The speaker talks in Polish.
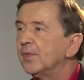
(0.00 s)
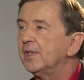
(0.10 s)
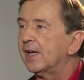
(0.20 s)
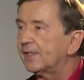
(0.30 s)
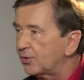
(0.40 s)

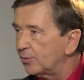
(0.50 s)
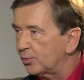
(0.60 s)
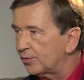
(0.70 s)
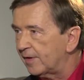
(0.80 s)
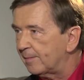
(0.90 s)
Ja też
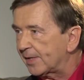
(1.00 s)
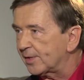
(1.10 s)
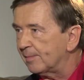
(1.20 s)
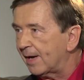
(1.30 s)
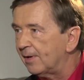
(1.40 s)
użyłem
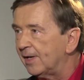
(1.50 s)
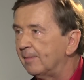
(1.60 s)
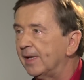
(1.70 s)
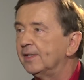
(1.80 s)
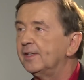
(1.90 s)
bardzo małe
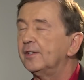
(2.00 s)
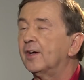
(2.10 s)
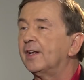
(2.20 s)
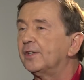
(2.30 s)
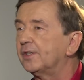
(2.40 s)
elementy, no
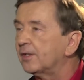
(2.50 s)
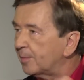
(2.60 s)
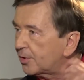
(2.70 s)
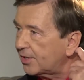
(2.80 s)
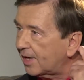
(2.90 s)
ale do tego
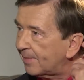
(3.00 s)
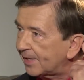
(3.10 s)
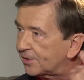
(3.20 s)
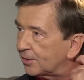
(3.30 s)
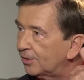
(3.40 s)
potrzeba
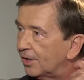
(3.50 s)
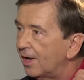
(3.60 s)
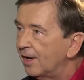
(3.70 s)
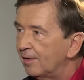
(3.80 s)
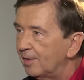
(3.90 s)
bardzo
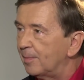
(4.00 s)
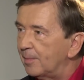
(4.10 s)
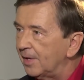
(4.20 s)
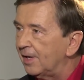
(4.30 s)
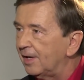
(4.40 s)

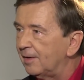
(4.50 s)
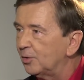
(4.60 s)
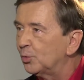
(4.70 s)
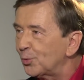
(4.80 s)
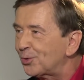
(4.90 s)
e,
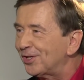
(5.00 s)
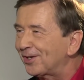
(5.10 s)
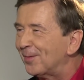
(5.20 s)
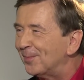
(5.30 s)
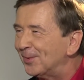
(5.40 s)
duży
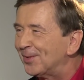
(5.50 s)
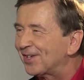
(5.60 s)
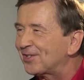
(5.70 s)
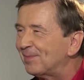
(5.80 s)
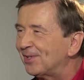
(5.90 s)

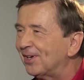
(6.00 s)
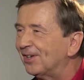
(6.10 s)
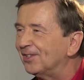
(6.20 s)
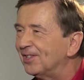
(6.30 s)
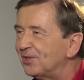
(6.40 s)
komputer, żeby
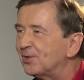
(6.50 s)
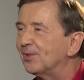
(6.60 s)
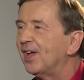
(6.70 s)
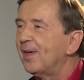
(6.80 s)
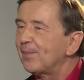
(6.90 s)
to
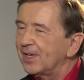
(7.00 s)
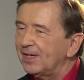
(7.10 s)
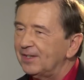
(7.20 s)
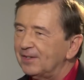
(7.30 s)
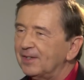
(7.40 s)
liczył.
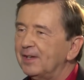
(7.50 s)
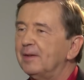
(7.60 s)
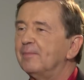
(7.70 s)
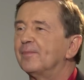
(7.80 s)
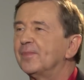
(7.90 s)

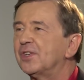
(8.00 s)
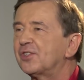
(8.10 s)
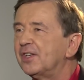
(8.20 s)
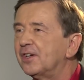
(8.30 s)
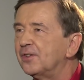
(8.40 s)
Y,
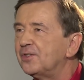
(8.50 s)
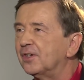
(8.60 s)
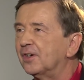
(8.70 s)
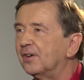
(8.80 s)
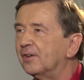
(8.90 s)
jeżeli
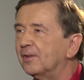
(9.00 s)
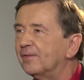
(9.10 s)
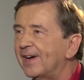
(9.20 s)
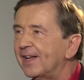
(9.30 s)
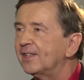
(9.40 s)
chodzi o
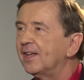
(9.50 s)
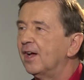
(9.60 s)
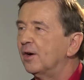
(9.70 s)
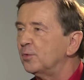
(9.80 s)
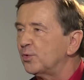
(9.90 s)
VAT,
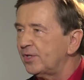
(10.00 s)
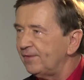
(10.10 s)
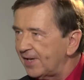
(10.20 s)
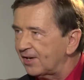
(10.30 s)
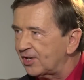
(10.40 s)
oni użyli
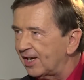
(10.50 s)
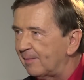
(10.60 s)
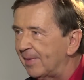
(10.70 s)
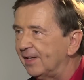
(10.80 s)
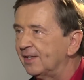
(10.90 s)
większe
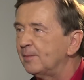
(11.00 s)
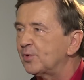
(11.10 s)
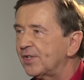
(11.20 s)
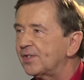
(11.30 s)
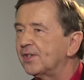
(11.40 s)
elementy,
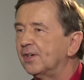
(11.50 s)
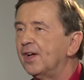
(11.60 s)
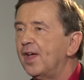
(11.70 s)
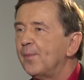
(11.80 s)
przez co